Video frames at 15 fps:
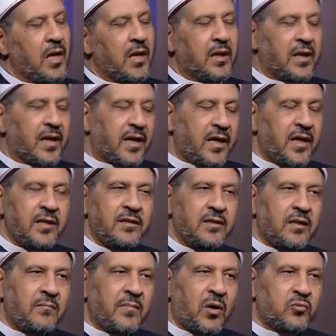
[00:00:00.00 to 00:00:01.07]
لأن
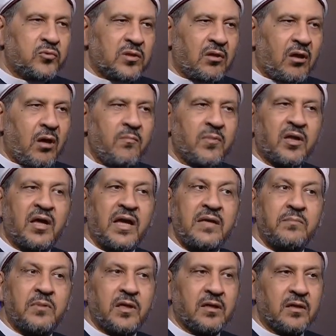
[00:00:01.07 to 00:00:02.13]
الموت ده أمر
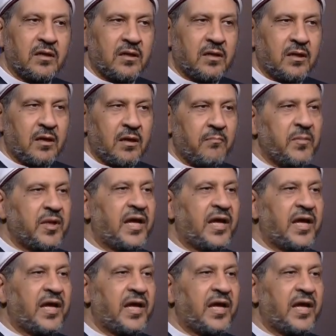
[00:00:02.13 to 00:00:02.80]
غيبي من